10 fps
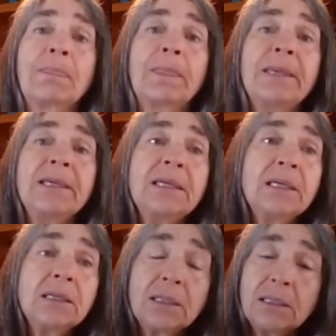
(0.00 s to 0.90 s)

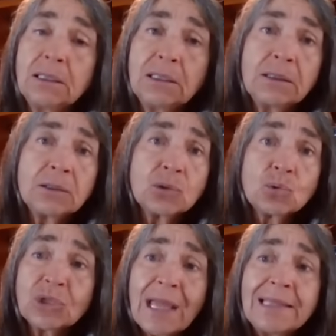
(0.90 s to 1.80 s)
de eh,
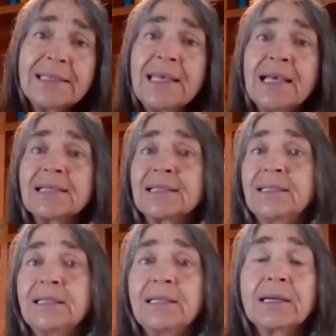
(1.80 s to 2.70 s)
sustancias,
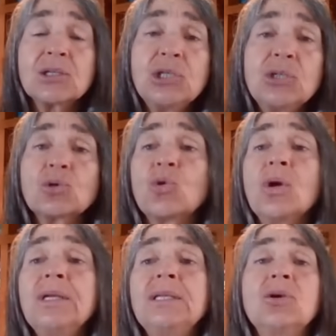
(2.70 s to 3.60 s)
de residuos
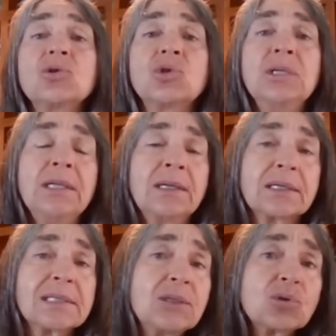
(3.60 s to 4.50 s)
sólidos,
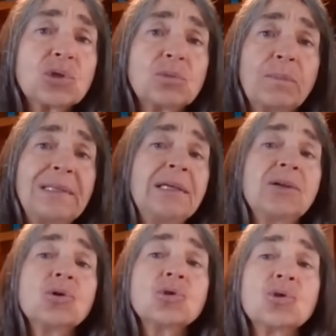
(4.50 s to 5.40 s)
residuos
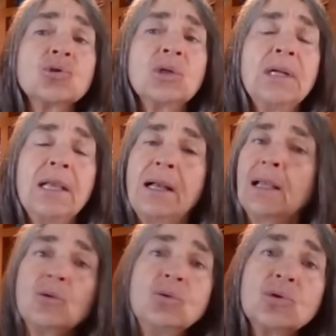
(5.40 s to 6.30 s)
peligrosos,
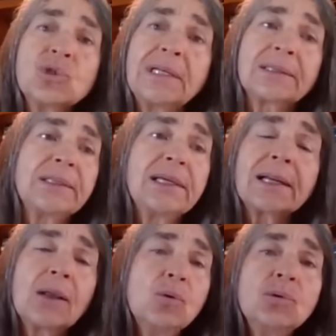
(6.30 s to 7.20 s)
algunos en la
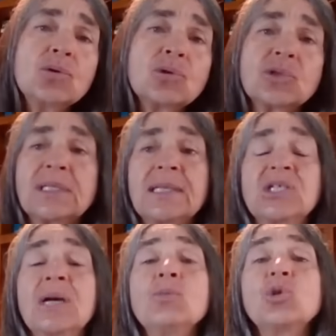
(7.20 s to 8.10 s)
tierra, algunos los
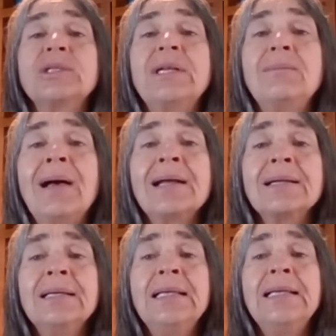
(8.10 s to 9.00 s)
desechamos en el mar